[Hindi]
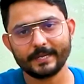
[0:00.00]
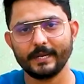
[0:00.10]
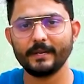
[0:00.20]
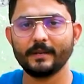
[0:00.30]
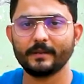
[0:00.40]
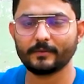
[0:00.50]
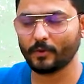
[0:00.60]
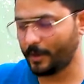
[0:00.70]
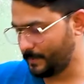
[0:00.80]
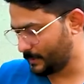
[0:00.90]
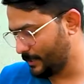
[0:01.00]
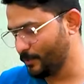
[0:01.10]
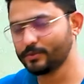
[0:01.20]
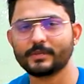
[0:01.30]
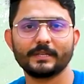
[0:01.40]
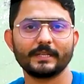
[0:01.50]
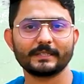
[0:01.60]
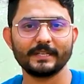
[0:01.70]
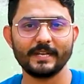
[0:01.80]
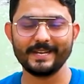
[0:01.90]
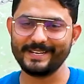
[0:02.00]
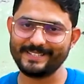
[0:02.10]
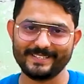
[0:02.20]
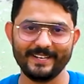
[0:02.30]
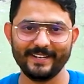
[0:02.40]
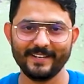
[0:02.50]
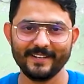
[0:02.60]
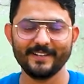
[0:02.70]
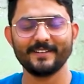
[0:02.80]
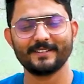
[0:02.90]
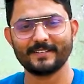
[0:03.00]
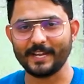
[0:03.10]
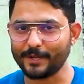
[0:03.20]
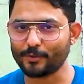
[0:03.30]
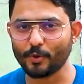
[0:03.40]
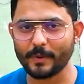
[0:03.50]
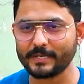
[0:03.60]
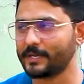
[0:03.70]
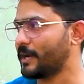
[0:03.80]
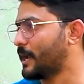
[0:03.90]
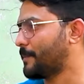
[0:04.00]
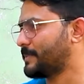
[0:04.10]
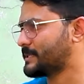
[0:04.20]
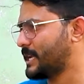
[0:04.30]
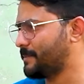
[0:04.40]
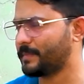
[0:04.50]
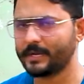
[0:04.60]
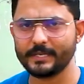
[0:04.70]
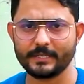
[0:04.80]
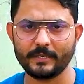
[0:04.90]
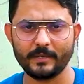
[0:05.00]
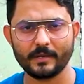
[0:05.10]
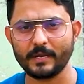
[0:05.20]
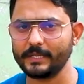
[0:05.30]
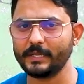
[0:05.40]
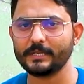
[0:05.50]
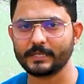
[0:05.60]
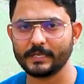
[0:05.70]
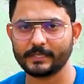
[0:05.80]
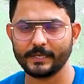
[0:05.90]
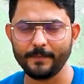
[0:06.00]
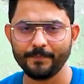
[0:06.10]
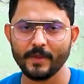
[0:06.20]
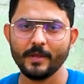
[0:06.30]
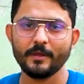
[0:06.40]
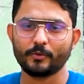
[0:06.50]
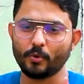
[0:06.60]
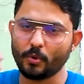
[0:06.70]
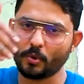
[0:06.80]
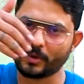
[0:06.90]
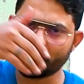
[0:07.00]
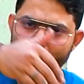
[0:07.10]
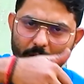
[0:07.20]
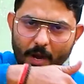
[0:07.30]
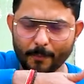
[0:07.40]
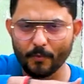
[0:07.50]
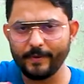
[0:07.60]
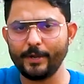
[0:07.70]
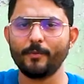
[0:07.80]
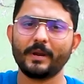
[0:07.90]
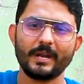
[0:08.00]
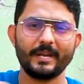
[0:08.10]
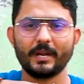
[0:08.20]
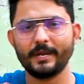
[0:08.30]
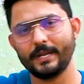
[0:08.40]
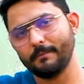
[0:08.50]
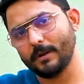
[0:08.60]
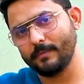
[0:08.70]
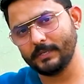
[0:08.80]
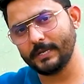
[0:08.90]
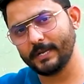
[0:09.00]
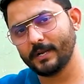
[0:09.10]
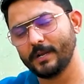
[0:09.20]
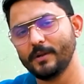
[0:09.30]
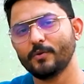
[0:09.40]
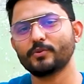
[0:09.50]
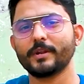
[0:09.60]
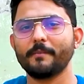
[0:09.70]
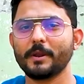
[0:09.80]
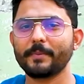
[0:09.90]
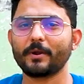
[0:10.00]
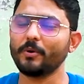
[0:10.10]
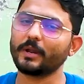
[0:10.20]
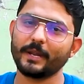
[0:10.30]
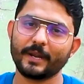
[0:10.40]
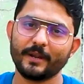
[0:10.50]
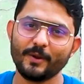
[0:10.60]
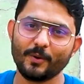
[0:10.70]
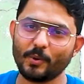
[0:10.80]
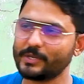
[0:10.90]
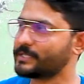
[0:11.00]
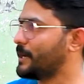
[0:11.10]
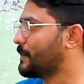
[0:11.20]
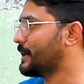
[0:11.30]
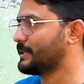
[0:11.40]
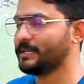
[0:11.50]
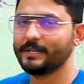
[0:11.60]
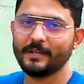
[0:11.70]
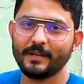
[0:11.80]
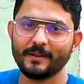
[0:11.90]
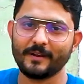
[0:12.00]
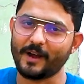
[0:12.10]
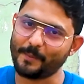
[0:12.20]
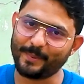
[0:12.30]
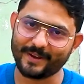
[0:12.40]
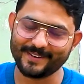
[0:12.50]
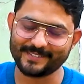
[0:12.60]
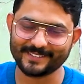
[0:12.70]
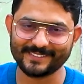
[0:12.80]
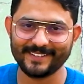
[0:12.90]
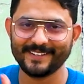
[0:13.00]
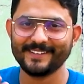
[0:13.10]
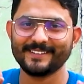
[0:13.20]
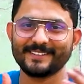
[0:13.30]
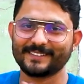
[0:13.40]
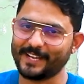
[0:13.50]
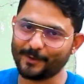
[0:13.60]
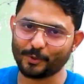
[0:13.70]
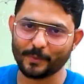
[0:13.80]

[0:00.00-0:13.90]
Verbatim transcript: टेन तो आप इसका यूज़ कर सकते हैं इजीली थैंक यू सो मच अगर आप इस टाइप की किचन ख़रीदना चाहते हैं तो आपको वीडियो में कहीं ना कहीं नंबर मिल जाएगा उस नंबर पर कॉल करें और इस टाइप की किचन आप भी खरीद सकते हैं थैंक यू सो